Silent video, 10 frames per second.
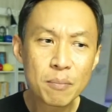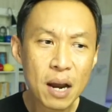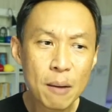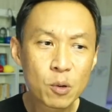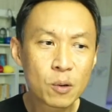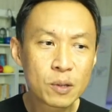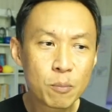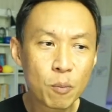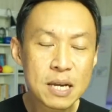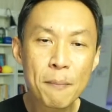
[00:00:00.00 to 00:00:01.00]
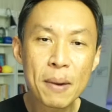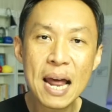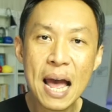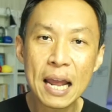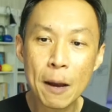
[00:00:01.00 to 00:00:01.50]
นี้มั้งครับคุณโยทินผมจำไม่
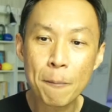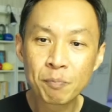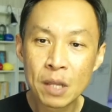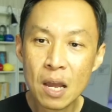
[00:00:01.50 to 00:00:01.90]
ได้ครับ